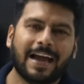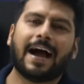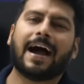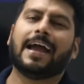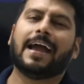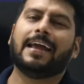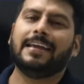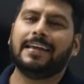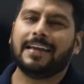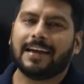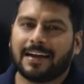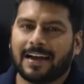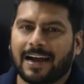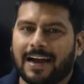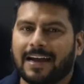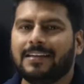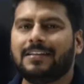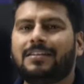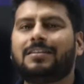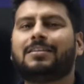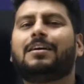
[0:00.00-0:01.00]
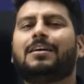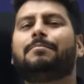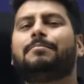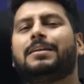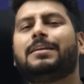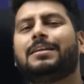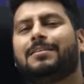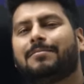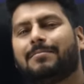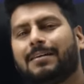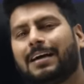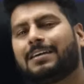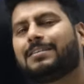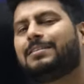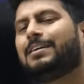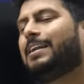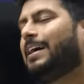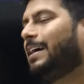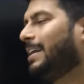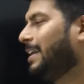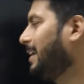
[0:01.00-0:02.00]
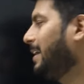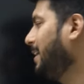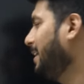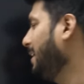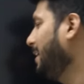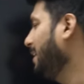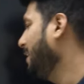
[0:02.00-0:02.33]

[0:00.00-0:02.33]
आइया ऐसे अपना दिमाग चलाना रे